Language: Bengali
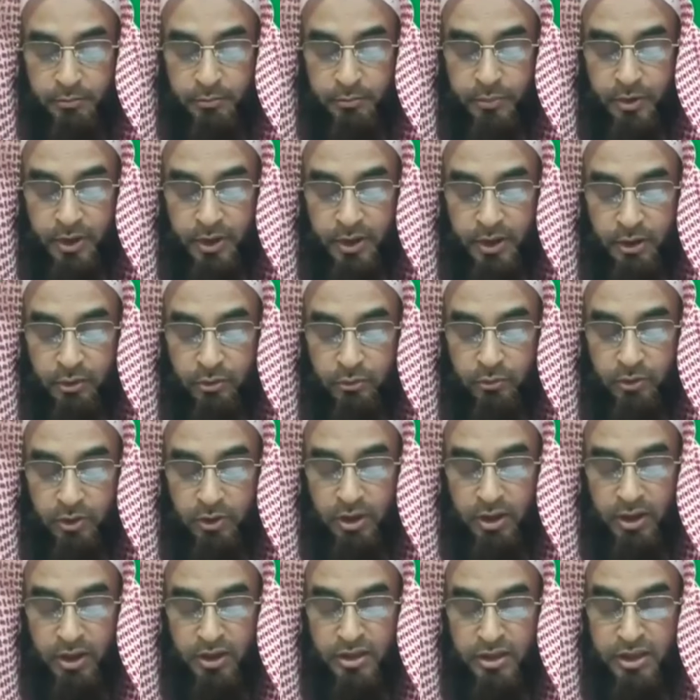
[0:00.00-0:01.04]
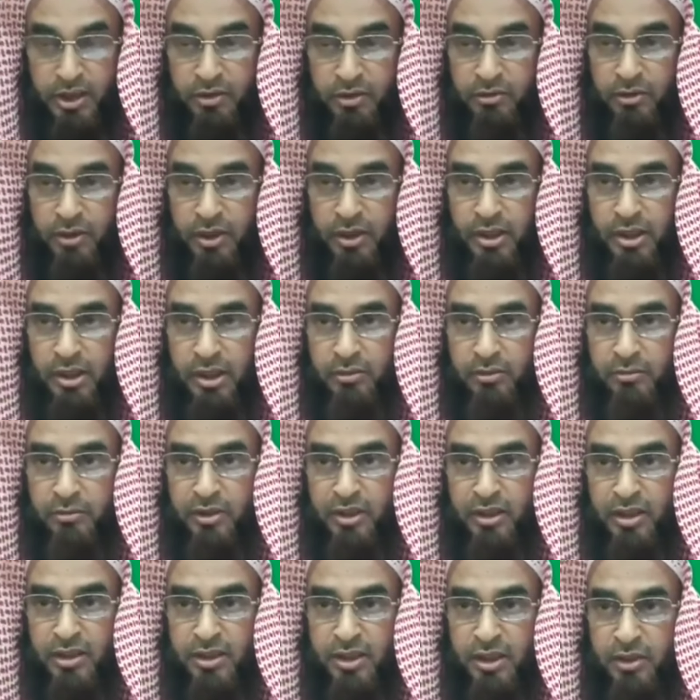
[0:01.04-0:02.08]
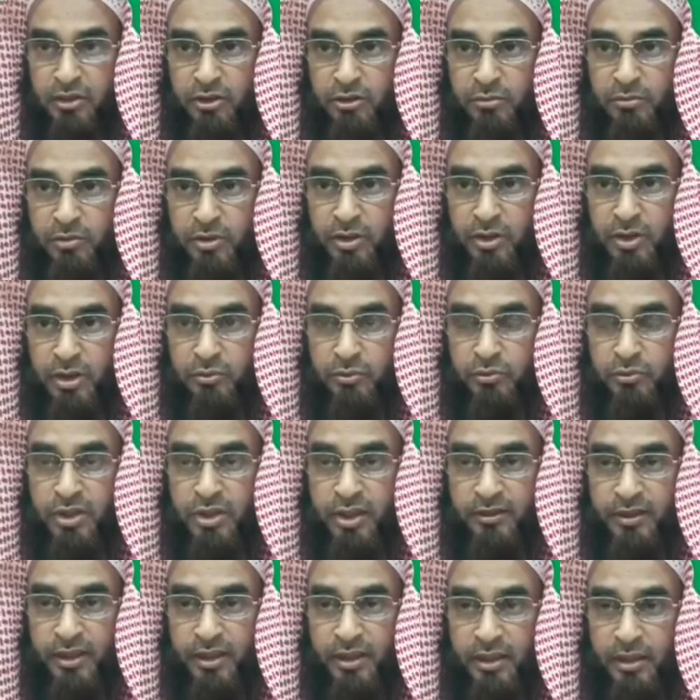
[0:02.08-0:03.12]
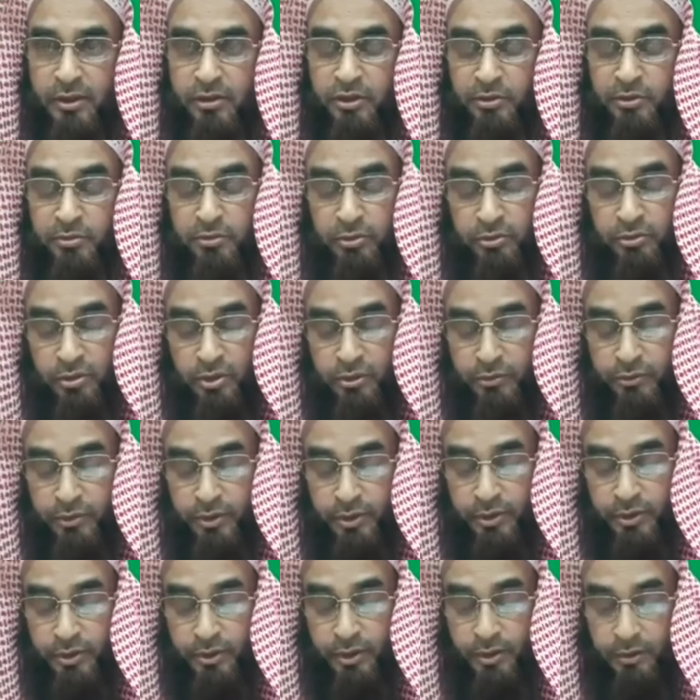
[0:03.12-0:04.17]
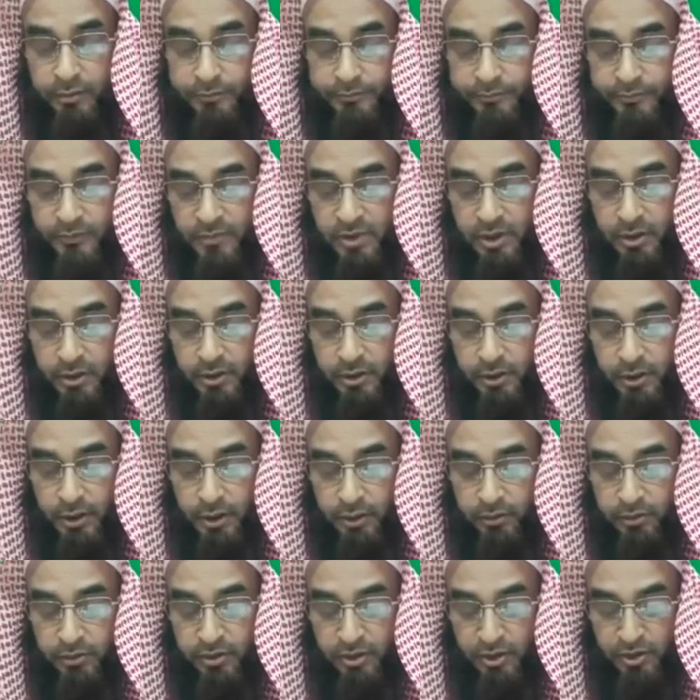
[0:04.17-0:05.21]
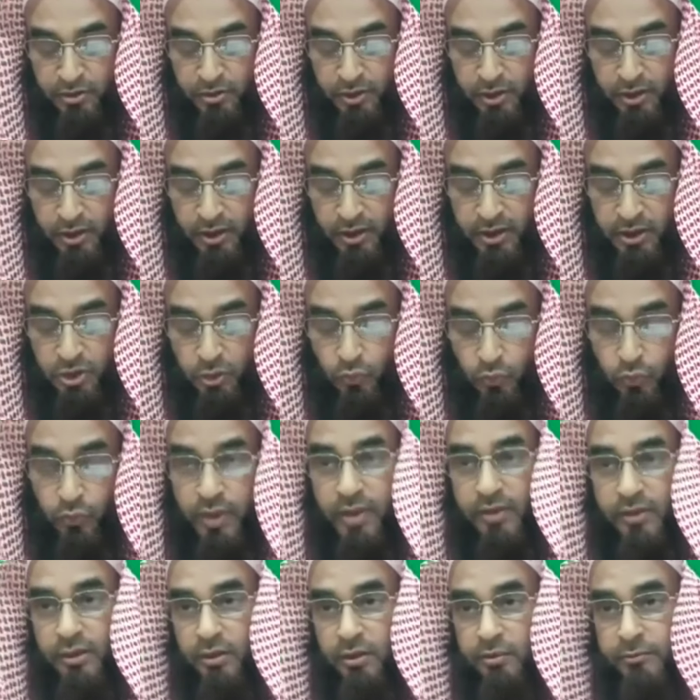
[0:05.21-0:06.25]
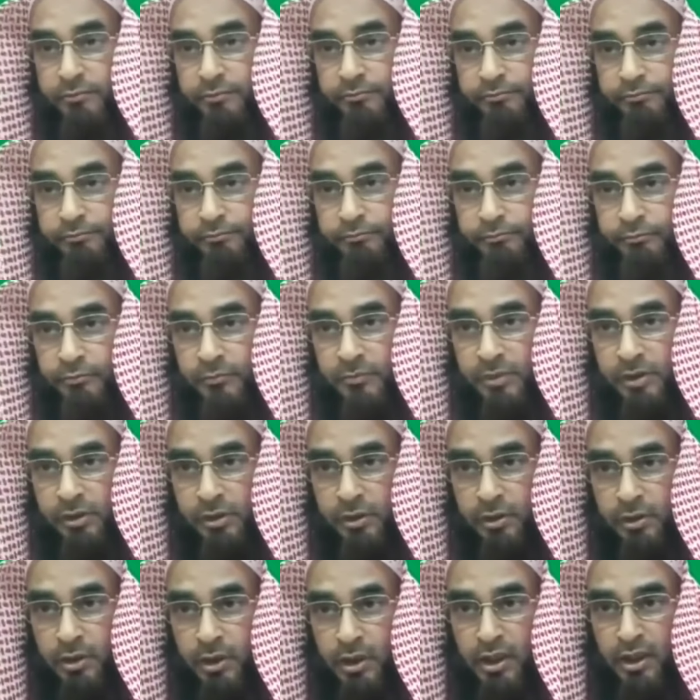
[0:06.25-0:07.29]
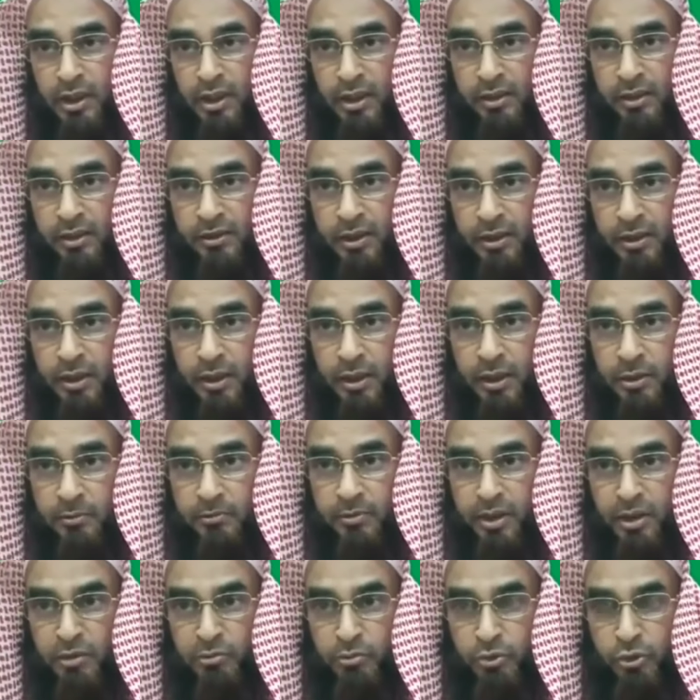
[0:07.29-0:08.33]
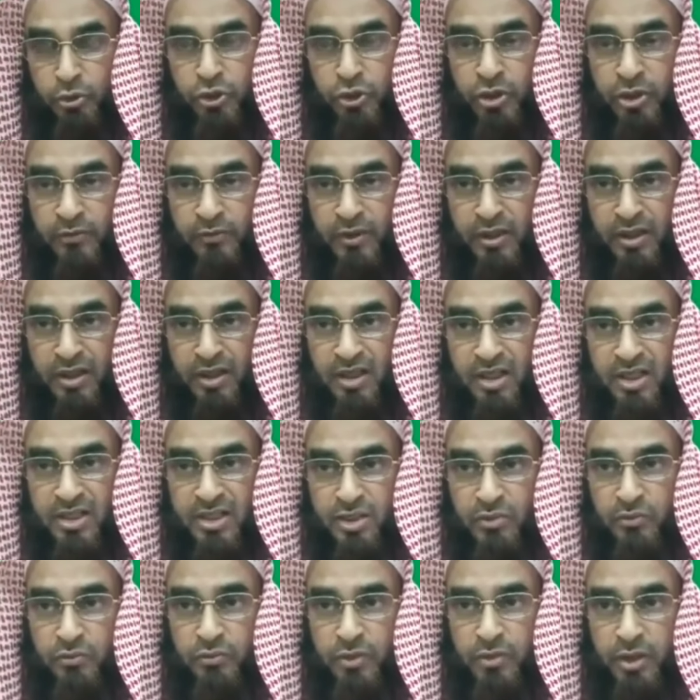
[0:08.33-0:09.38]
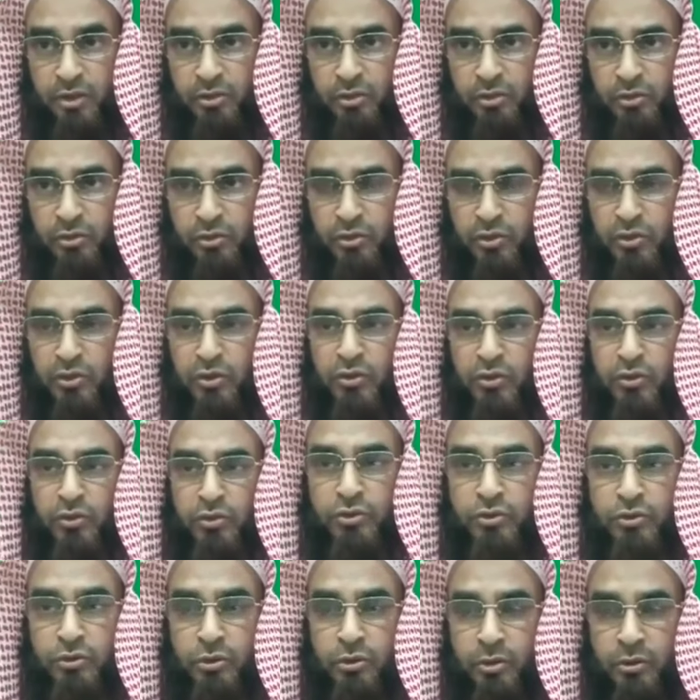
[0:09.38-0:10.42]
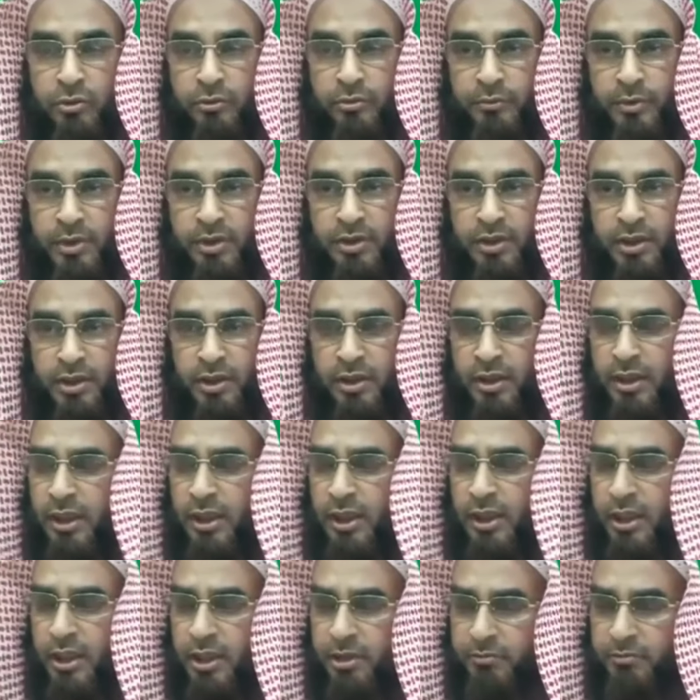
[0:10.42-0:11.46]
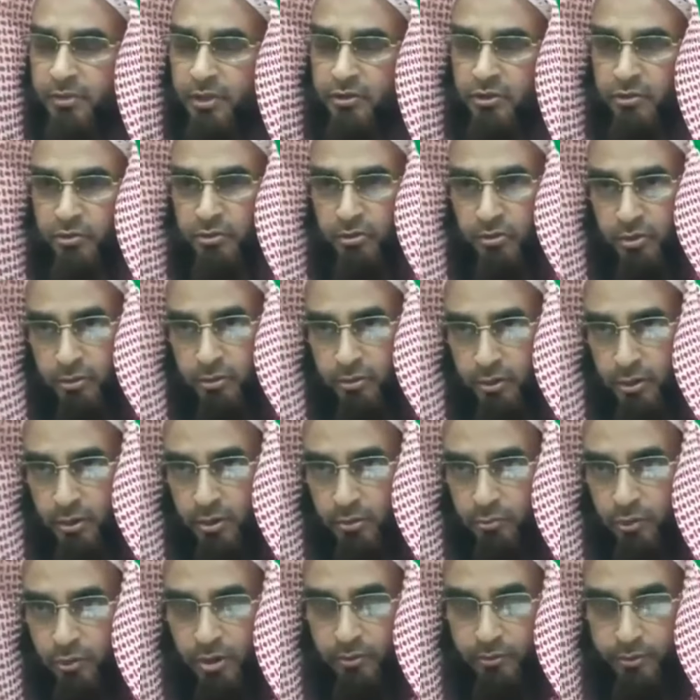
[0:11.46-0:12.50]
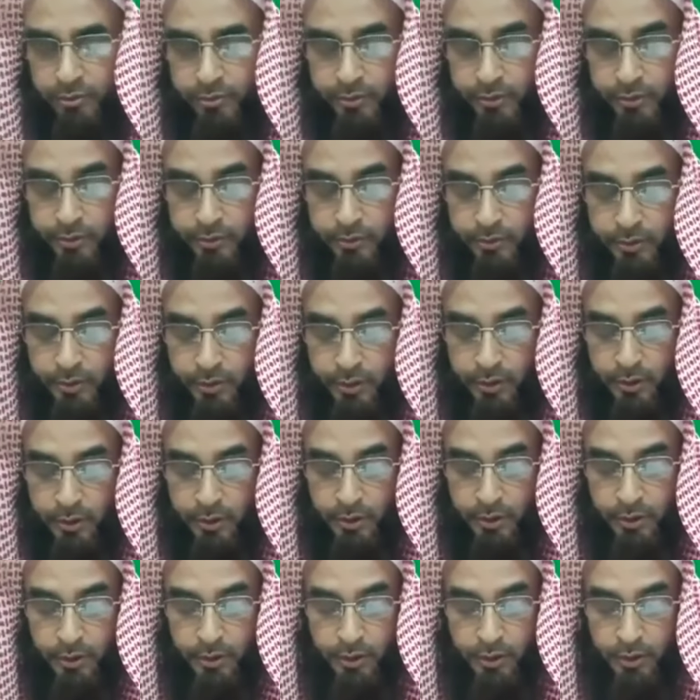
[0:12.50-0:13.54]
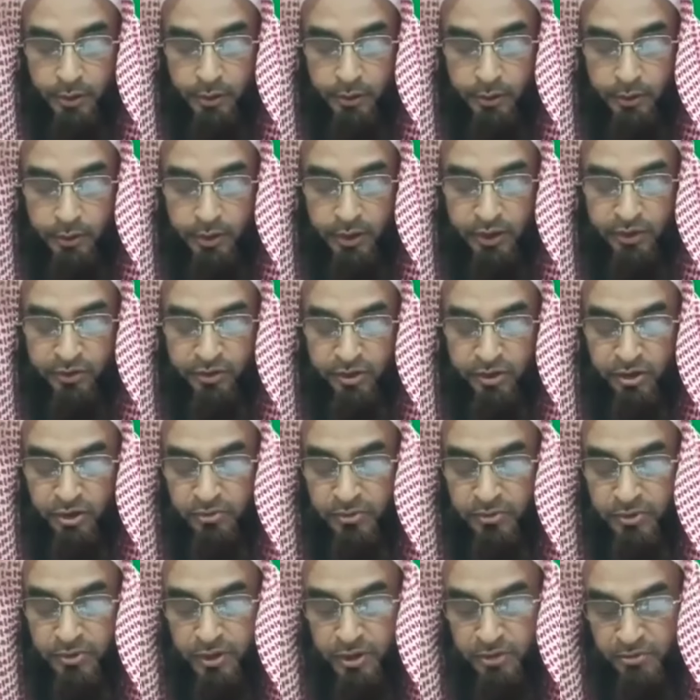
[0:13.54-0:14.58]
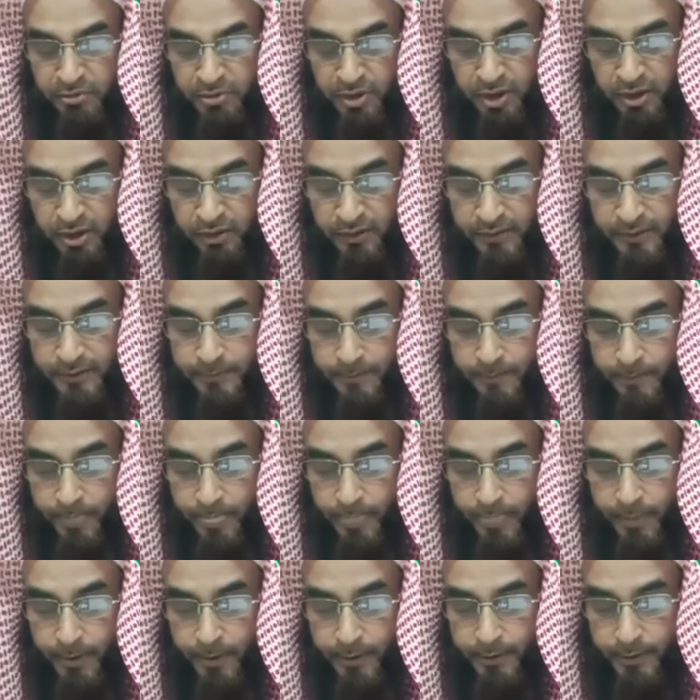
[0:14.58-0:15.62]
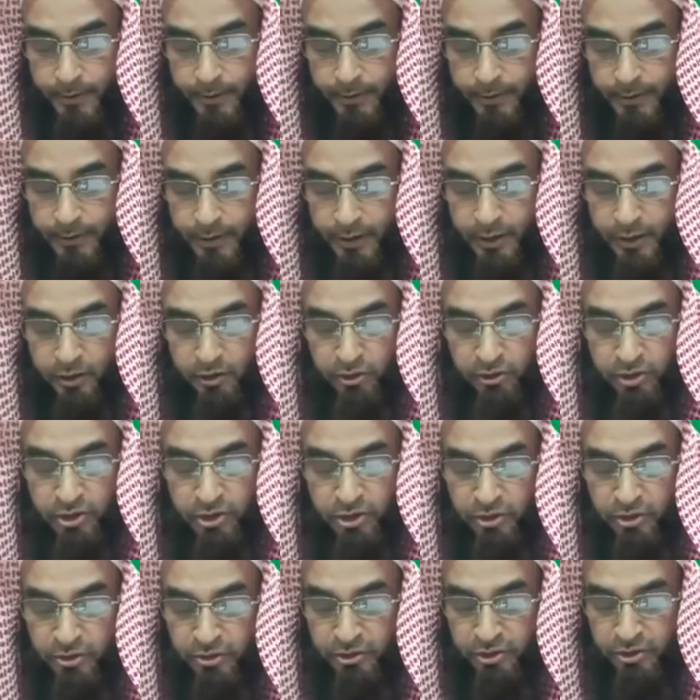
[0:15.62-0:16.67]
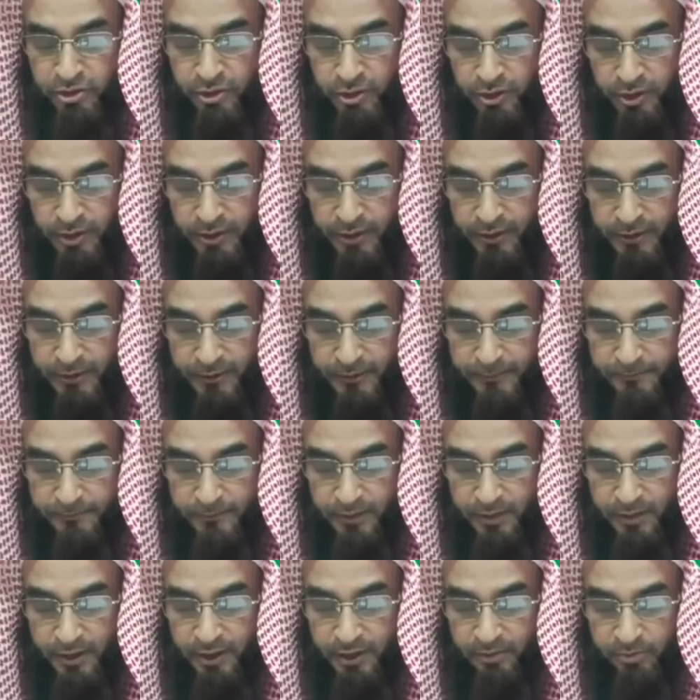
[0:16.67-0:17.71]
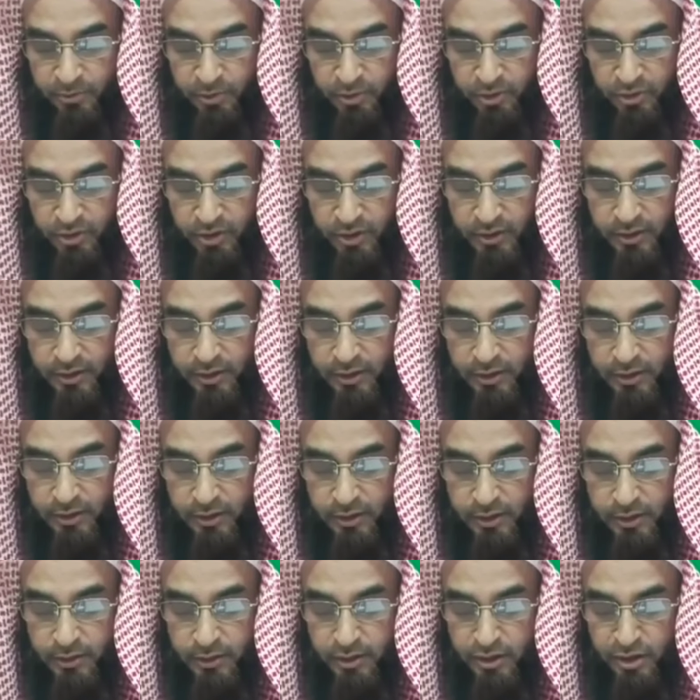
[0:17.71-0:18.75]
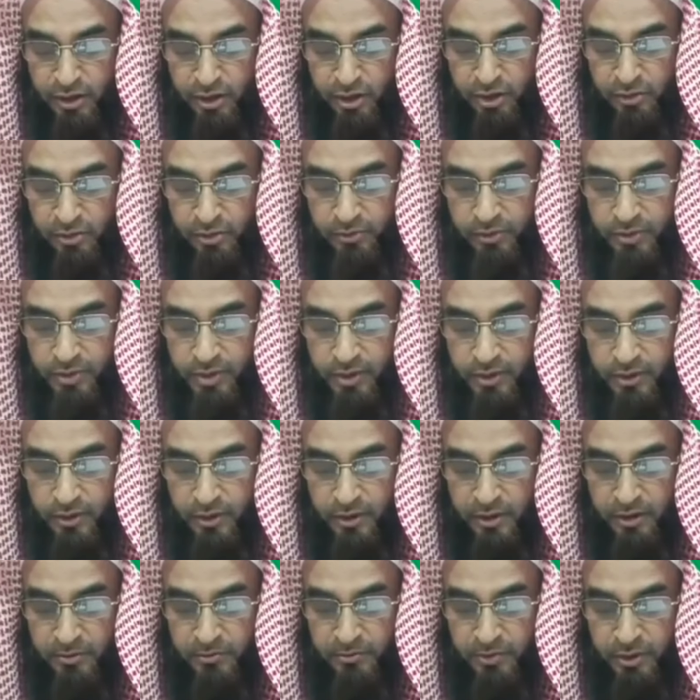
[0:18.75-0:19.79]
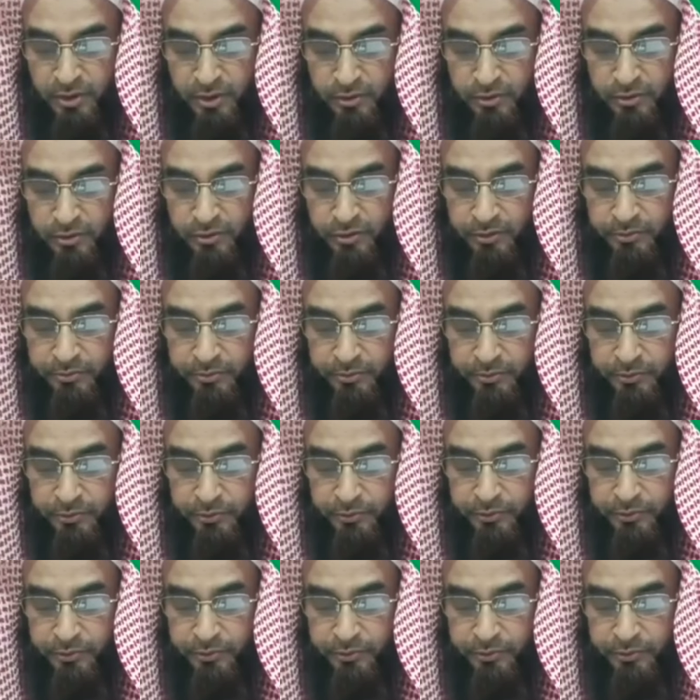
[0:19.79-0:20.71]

পাকা কবরকে কাঁচা করে দাও এবং কাঁচা কবরকে উঁচা থাকলে সমতল করে দাও জি এ হচ্ছে না ইল্লা সৌয়াই দাও আল্লাহ তাদা কাবরান মুশরিফান ইল্লা সৌবাইদ কোন উঁচু কবর পেলে সেটাকে একেবারে সমতল করে বরাবর এটি হচ্ছে নবী সালামের নির্দেশ এখন সংশয় বিদাতপন্থীদের যে নবী সাল্লামের কবর